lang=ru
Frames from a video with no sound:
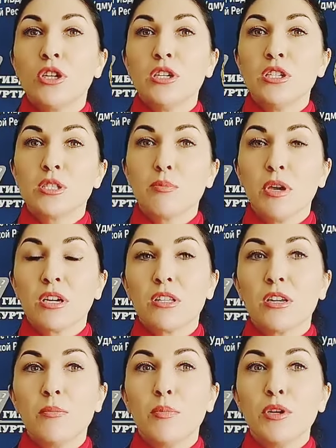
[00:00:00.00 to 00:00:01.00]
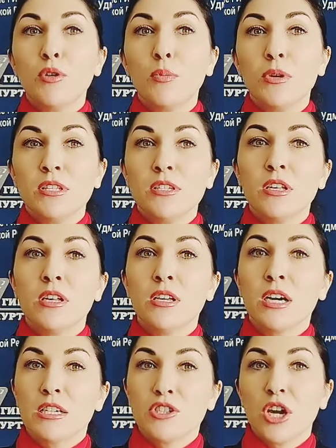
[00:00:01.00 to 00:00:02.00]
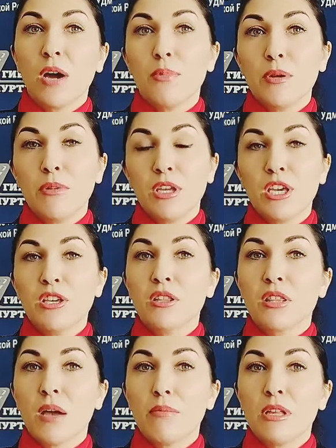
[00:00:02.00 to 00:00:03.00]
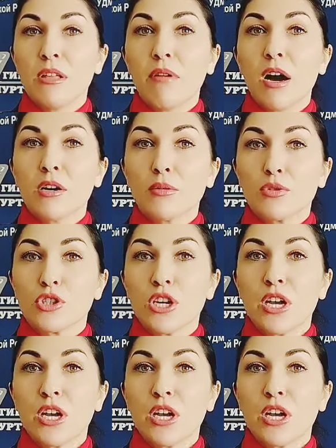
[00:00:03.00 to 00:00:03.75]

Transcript: инспекторы предупредили лихача о применении табельного оружия.